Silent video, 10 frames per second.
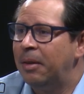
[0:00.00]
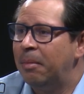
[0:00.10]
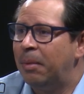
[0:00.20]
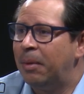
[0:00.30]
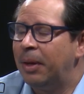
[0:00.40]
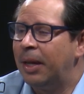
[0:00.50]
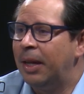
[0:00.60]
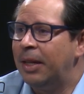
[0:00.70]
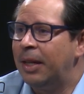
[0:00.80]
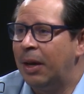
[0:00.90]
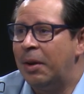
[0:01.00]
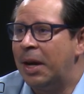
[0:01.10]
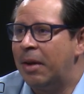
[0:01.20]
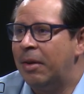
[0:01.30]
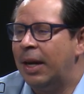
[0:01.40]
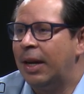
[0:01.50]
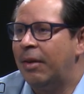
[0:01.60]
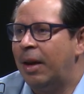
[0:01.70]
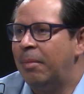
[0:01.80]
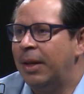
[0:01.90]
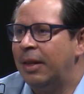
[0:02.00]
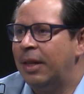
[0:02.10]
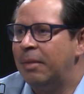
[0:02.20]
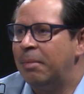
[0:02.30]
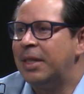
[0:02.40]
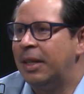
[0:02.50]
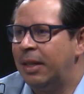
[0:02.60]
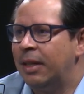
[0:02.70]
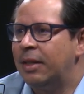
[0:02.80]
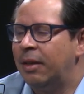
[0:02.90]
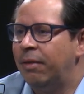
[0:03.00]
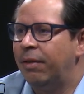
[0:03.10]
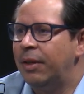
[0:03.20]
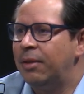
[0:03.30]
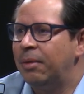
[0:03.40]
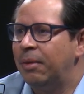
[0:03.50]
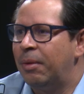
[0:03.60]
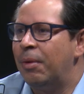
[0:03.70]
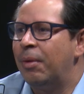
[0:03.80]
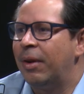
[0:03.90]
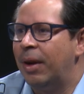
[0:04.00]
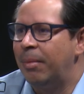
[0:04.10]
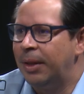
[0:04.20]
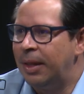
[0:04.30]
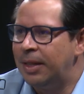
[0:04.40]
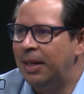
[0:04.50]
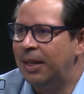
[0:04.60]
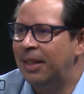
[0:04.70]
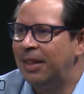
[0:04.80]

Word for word: porque llegué a una carrera que realmente me sentía satisfecho con lo que realmente hacía.